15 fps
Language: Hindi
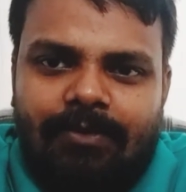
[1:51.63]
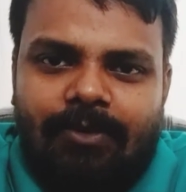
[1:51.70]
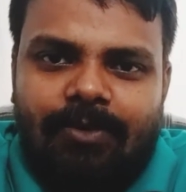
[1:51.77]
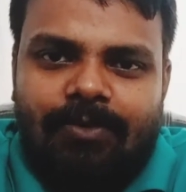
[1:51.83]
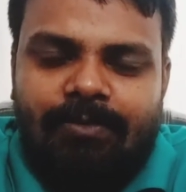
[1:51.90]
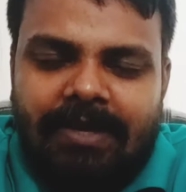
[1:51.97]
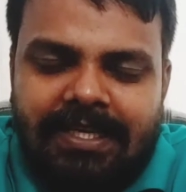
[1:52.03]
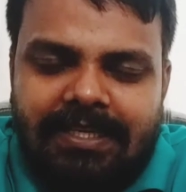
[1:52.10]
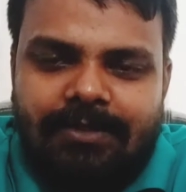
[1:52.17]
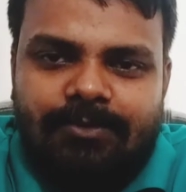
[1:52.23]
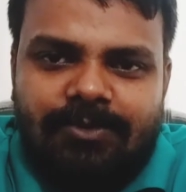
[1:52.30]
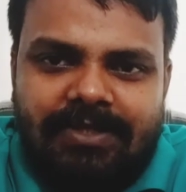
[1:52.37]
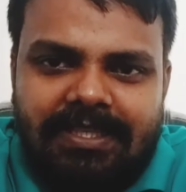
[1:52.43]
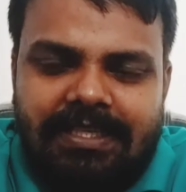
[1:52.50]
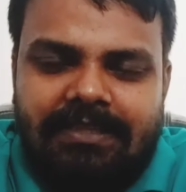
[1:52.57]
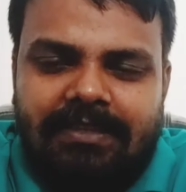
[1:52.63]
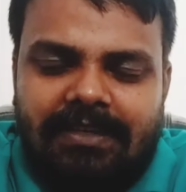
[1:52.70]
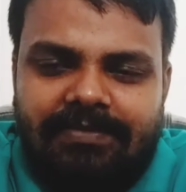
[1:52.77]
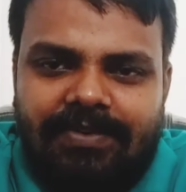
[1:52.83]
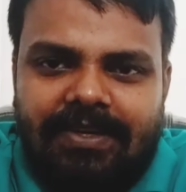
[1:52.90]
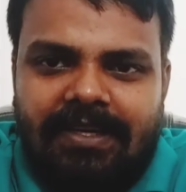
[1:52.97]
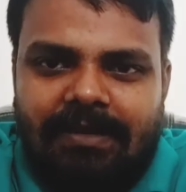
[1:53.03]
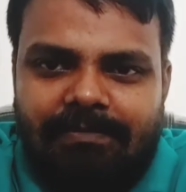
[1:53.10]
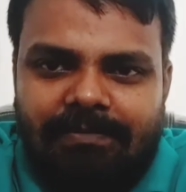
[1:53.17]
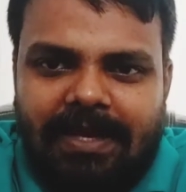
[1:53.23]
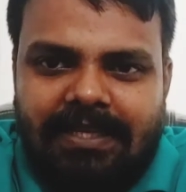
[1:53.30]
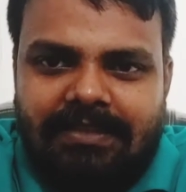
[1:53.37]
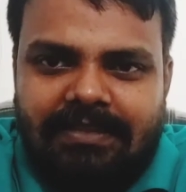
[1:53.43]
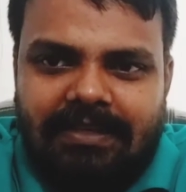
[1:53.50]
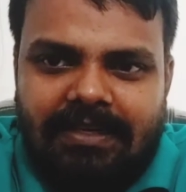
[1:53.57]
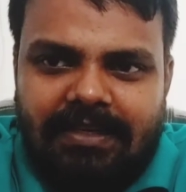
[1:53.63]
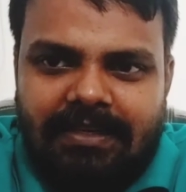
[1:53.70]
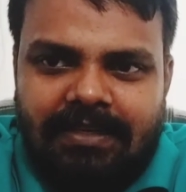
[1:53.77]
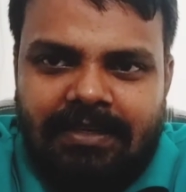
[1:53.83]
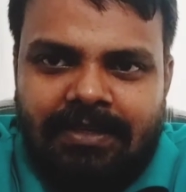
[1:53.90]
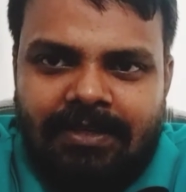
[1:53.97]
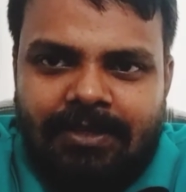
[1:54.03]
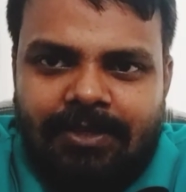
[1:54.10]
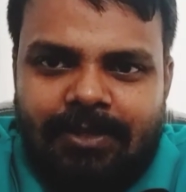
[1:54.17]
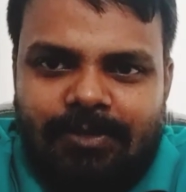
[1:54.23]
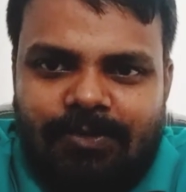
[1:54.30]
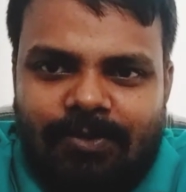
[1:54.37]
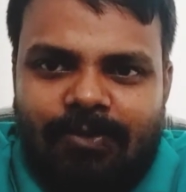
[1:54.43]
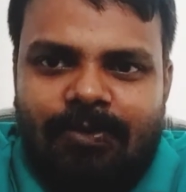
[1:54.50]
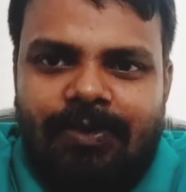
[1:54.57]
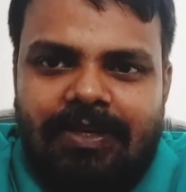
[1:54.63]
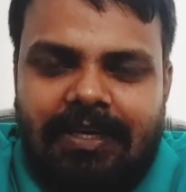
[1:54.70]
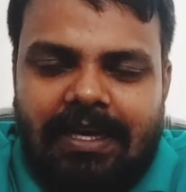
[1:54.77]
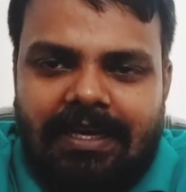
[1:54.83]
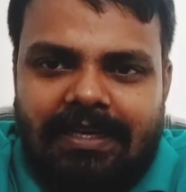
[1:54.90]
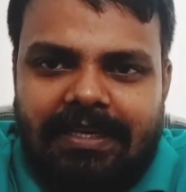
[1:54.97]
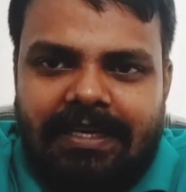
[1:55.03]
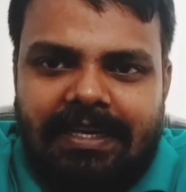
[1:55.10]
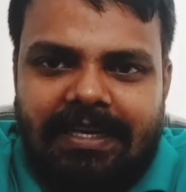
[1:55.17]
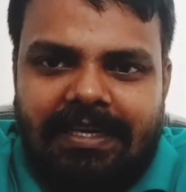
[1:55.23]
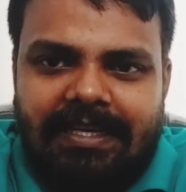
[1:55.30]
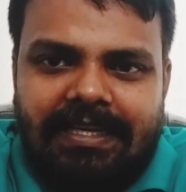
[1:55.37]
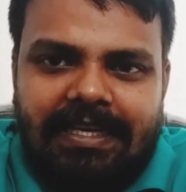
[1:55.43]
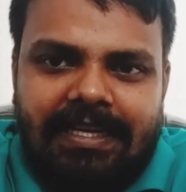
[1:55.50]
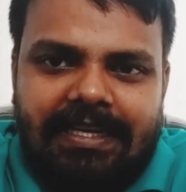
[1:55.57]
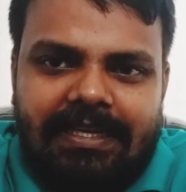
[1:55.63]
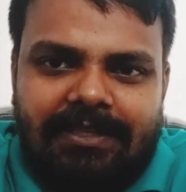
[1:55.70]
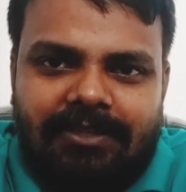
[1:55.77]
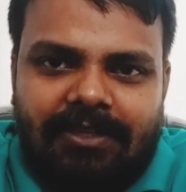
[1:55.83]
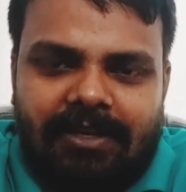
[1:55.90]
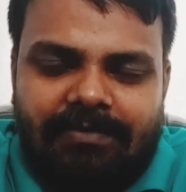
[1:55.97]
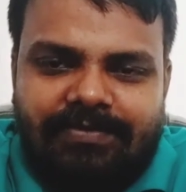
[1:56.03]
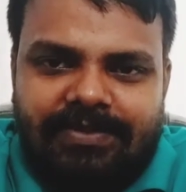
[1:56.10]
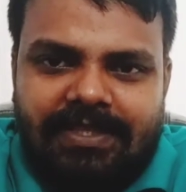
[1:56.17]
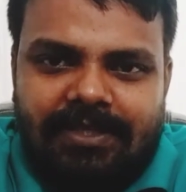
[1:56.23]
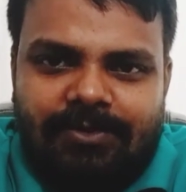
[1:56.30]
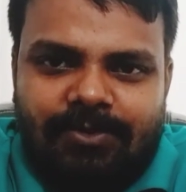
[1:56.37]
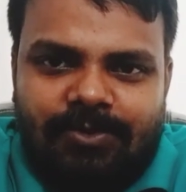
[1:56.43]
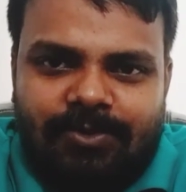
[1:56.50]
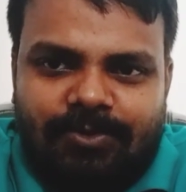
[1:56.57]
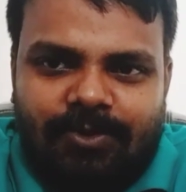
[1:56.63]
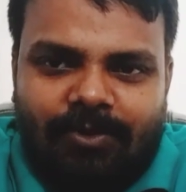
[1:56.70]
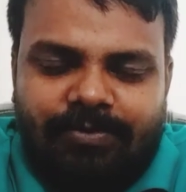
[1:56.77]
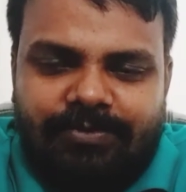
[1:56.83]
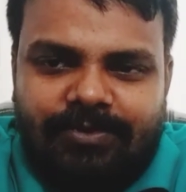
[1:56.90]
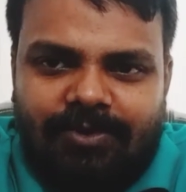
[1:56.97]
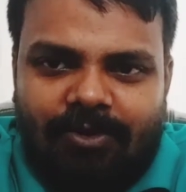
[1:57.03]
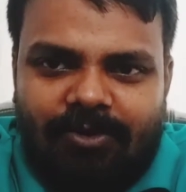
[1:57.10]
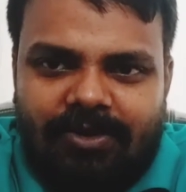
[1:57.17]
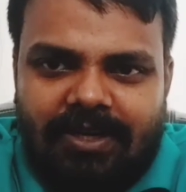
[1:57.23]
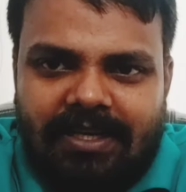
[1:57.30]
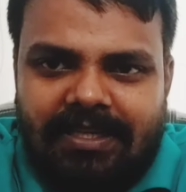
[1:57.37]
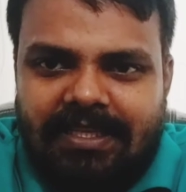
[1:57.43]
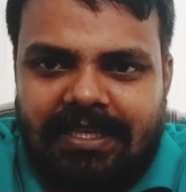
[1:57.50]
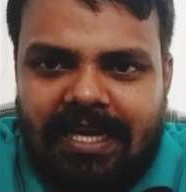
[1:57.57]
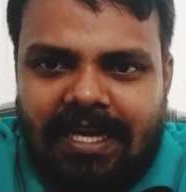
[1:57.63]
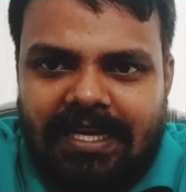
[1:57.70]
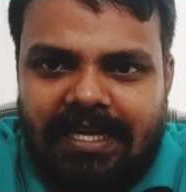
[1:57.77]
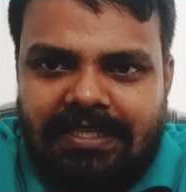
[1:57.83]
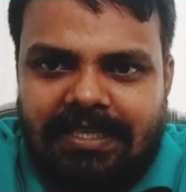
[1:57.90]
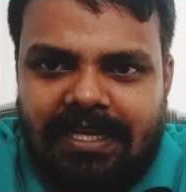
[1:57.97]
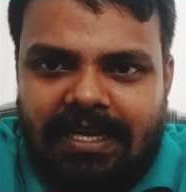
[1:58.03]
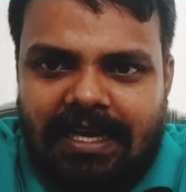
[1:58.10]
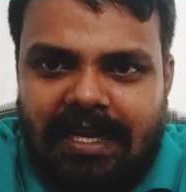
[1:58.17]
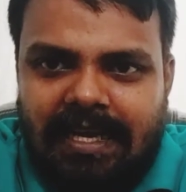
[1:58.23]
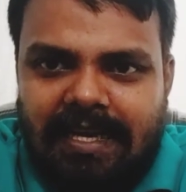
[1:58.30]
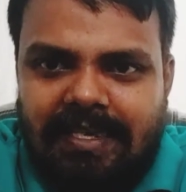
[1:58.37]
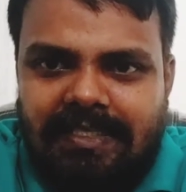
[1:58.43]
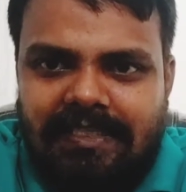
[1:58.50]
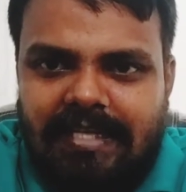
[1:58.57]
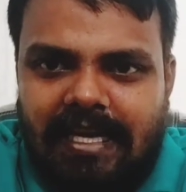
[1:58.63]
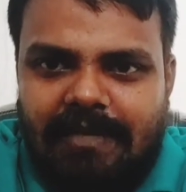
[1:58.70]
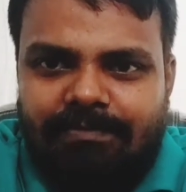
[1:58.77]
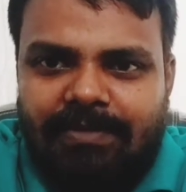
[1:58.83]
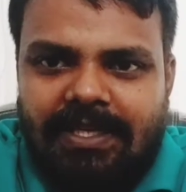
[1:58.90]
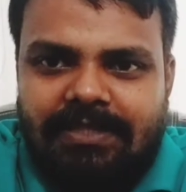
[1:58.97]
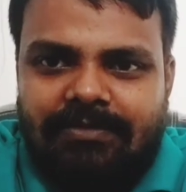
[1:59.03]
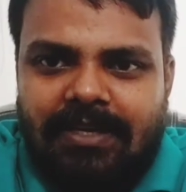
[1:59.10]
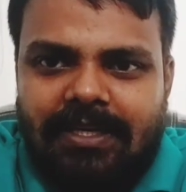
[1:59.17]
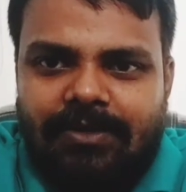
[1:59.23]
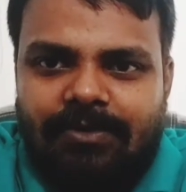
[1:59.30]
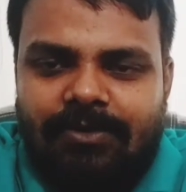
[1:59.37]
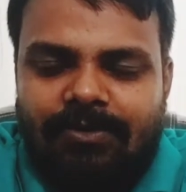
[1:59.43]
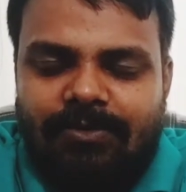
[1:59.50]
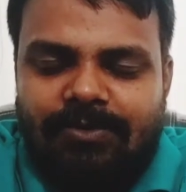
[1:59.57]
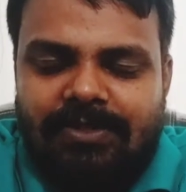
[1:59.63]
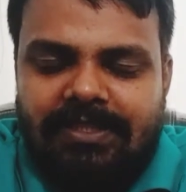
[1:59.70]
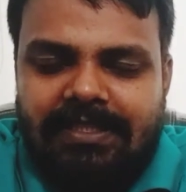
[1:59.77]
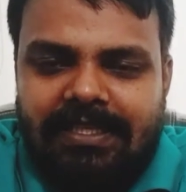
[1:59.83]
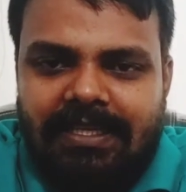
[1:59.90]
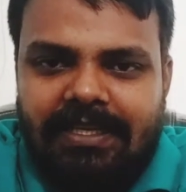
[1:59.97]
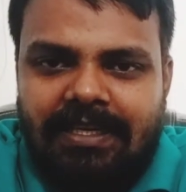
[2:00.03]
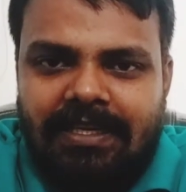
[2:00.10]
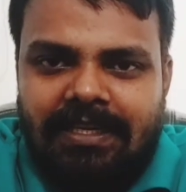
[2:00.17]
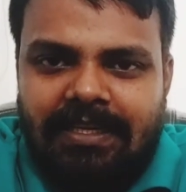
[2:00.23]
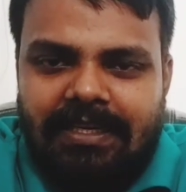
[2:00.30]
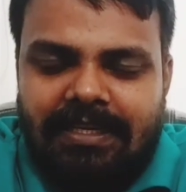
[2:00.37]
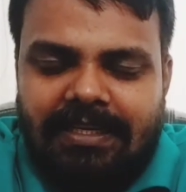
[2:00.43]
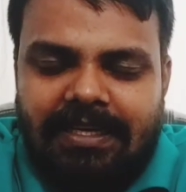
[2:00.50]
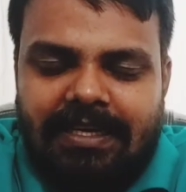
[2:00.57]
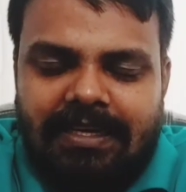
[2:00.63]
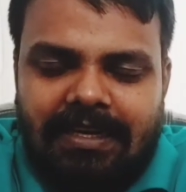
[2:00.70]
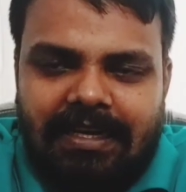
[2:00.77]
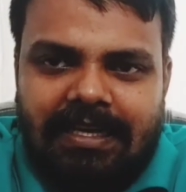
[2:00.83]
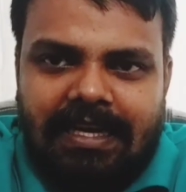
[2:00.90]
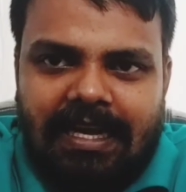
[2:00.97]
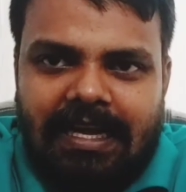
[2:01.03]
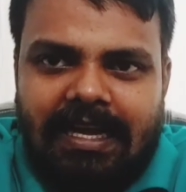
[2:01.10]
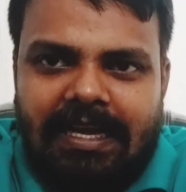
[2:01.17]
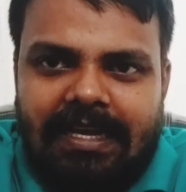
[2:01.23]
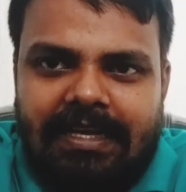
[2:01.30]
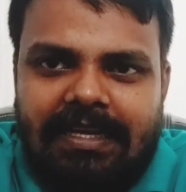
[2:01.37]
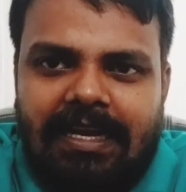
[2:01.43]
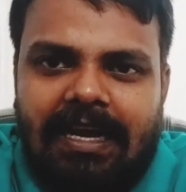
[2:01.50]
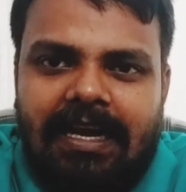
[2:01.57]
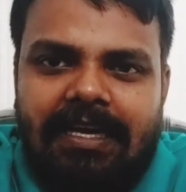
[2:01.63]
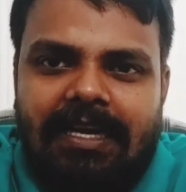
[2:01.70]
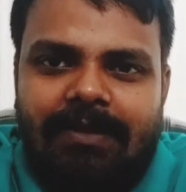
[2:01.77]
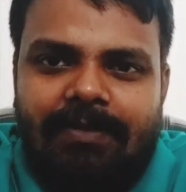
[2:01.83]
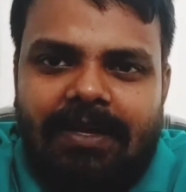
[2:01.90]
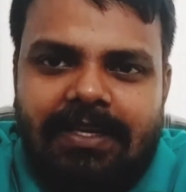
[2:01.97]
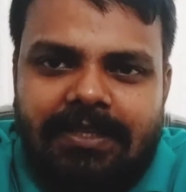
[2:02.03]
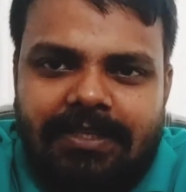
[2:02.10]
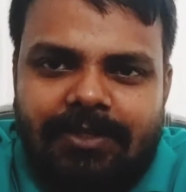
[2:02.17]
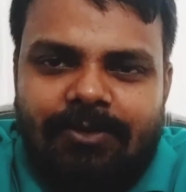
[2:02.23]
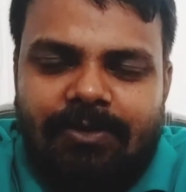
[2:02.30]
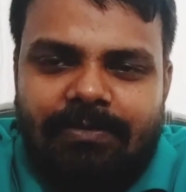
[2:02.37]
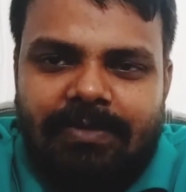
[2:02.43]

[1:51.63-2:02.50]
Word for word: और वही दूसरी तरफ अगर हम बात करें तो उनका एनडीए के तरफ से जो सॉफ्ट कॉर्नर दिखाया जा रहा है चिराग पासवान को उससे ये लग रहा है कि आने वाले दिनों